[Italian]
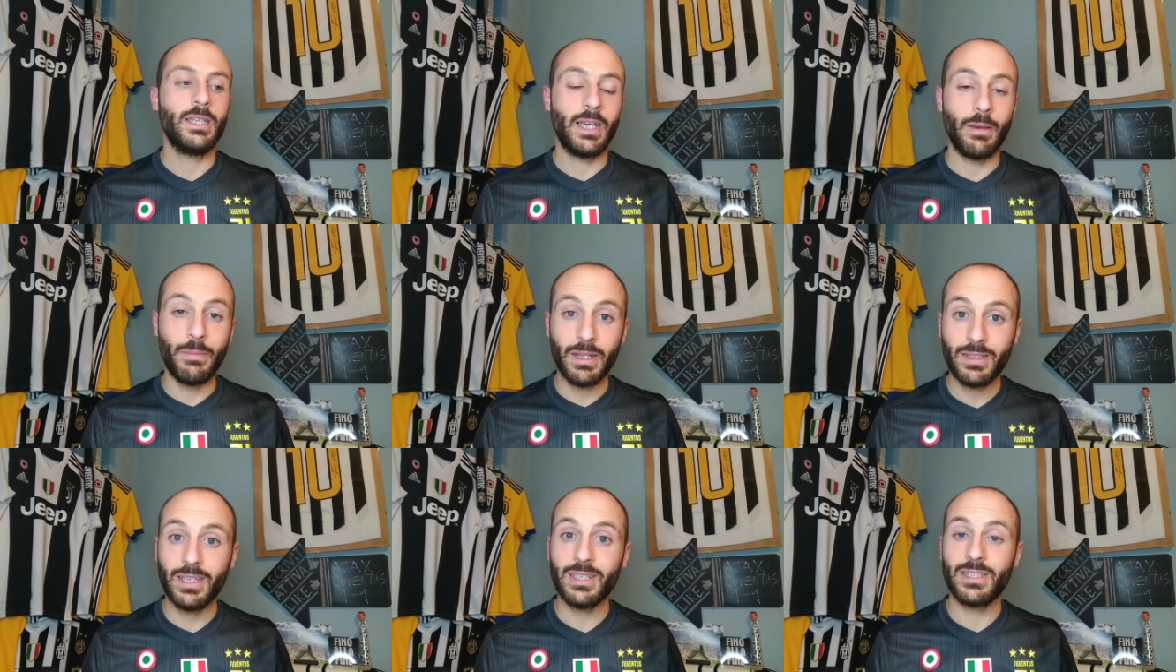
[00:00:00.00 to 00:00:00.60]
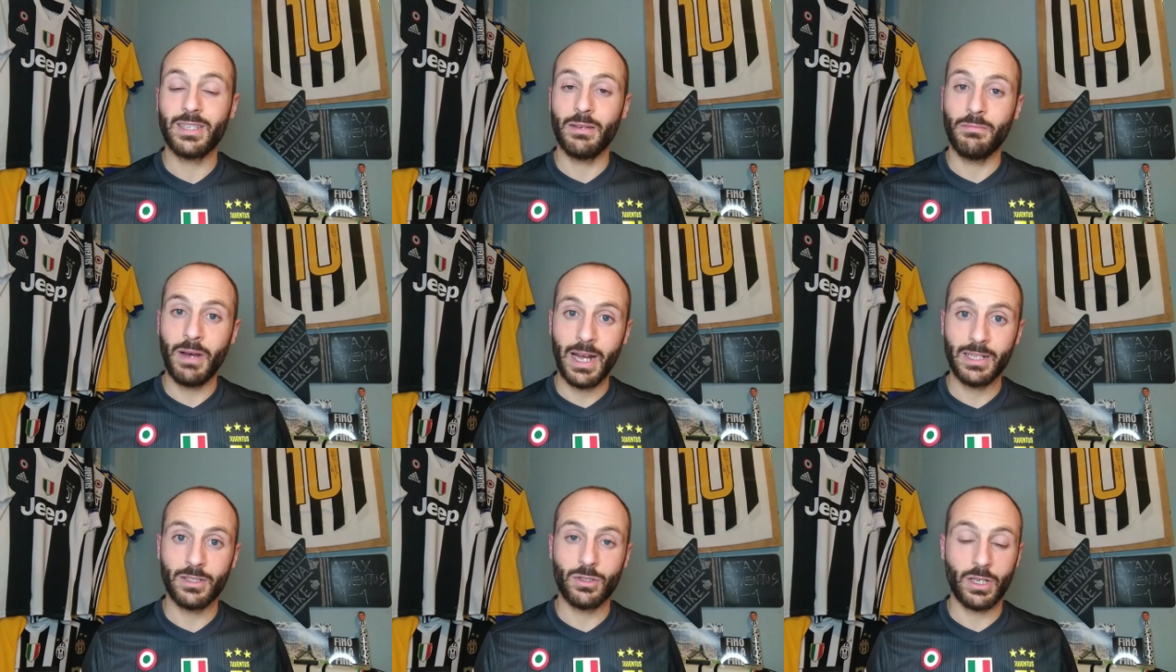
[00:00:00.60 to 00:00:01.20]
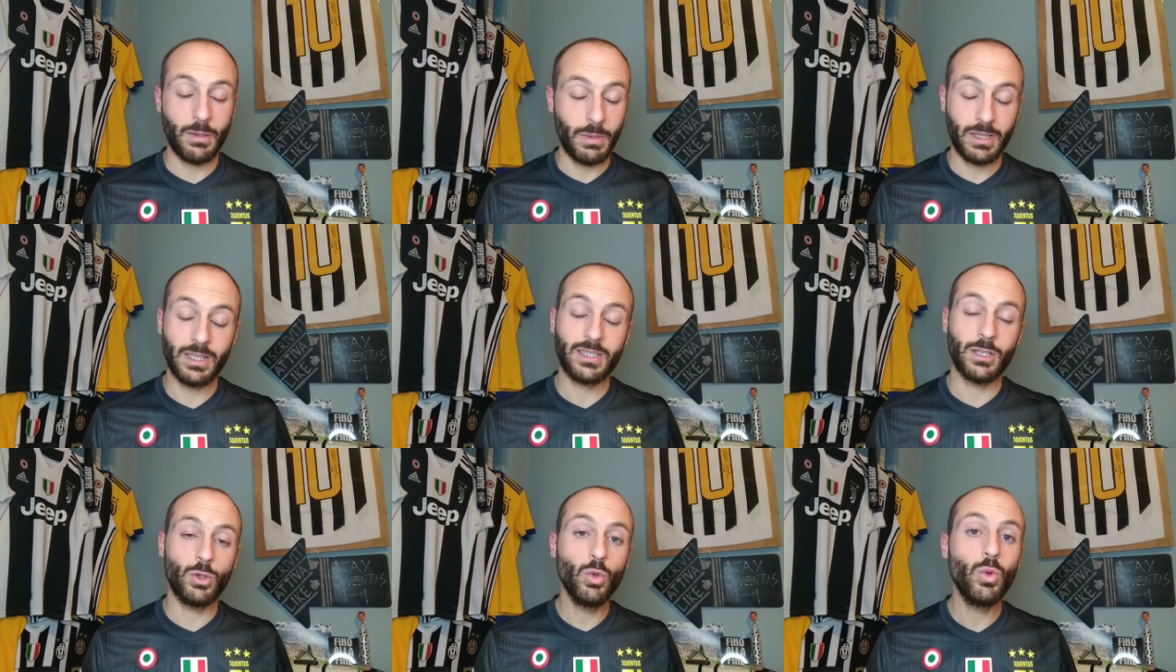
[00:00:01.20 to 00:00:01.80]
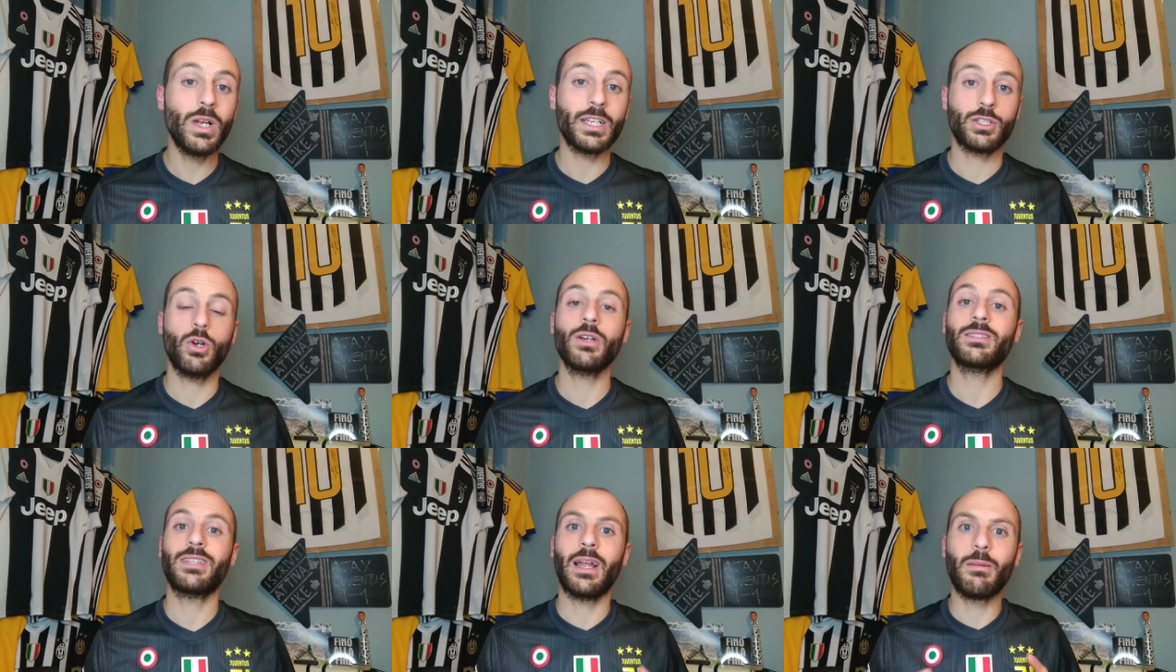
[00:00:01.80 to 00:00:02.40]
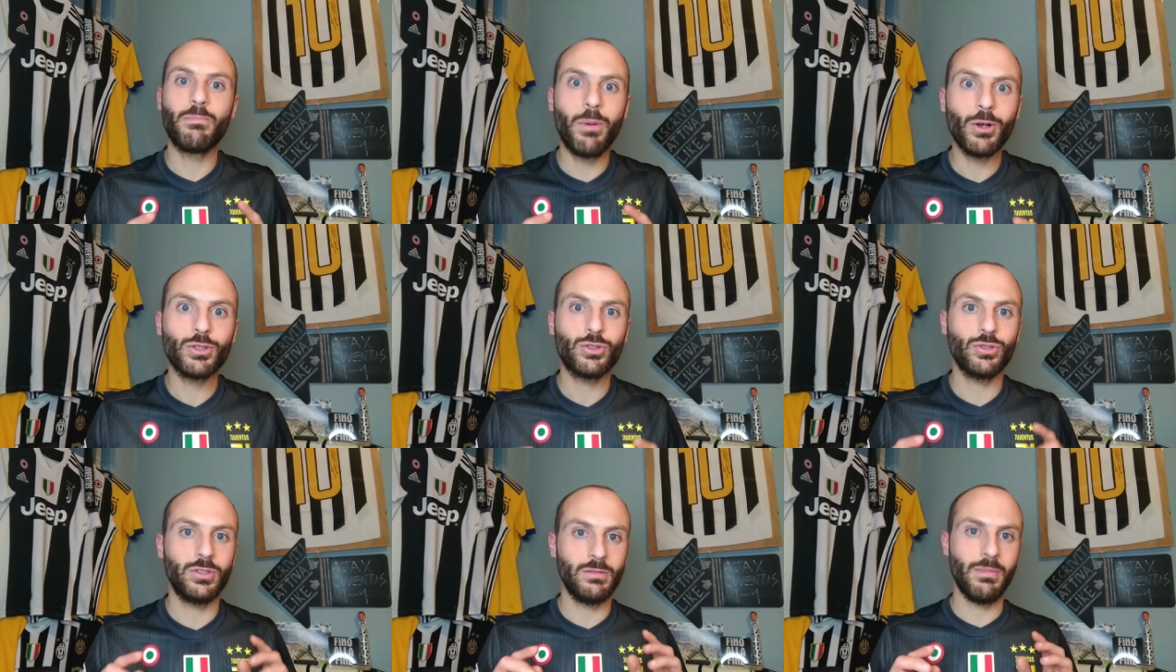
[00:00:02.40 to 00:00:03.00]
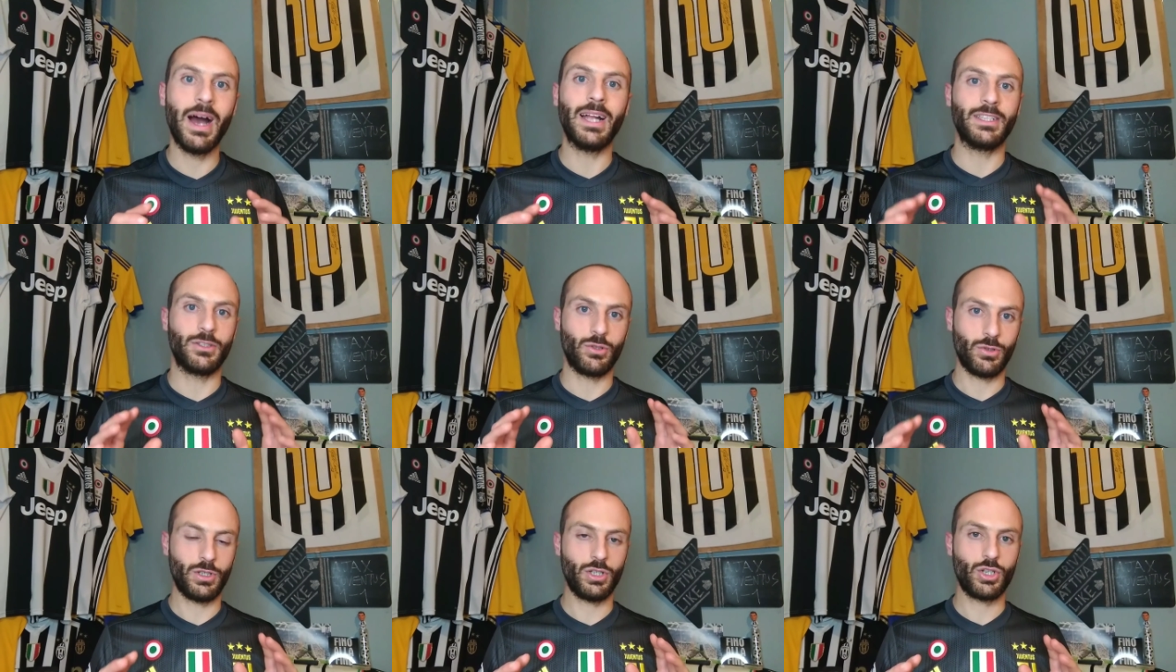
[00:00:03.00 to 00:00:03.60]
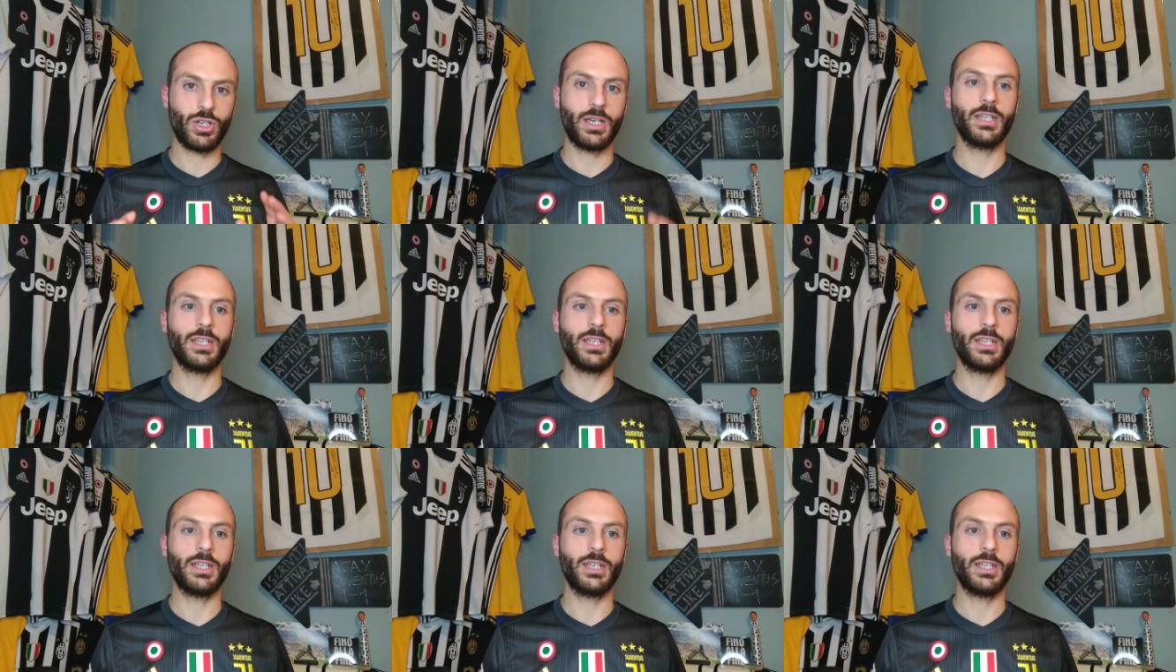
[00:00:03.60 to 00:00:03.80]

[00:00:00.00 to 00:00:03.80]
che mettesse, Manz- che mettesse, Douglas Costa al posto di Manzukic,